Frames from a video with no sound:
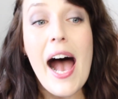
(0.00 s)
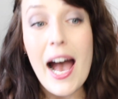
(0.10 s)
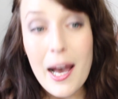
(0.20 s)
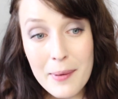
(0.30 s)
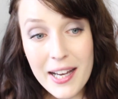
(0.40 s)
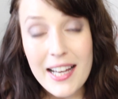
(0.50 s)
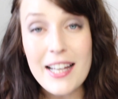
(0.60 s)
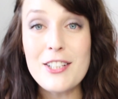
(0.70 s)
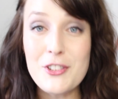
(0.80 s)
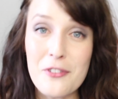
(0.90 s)

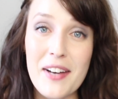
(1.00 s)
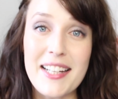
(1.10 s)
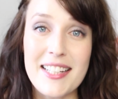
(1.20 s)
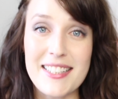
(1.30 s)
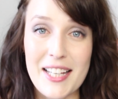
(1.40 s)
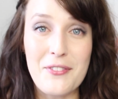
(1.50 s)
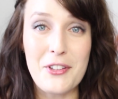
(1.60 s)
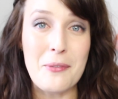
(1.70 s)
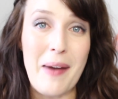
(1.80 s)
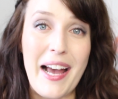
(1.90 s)
Aber soweit, dass ich ein
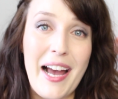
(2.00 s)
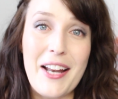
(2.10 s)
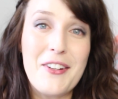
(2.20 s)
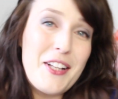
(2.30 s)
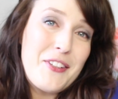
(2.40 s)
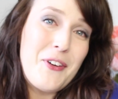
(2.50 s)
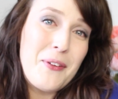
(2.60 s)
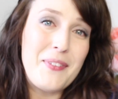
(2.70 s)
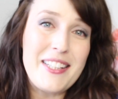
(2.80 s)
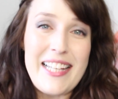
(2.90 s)
Video machen kann und das
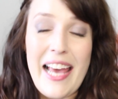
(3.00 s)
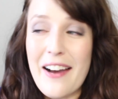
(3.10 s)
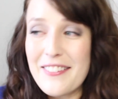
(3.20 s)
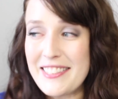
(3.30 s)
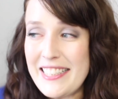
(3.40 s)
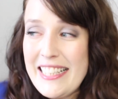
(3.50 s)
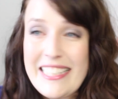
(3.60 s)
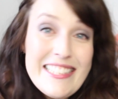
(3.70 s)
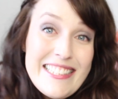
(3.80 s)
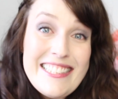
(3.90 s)
freut mich sehr und
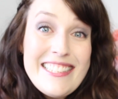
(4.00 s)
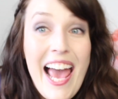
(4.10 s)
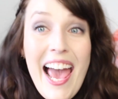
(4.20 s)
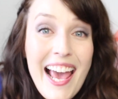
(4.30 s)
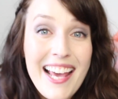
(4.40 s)
yay!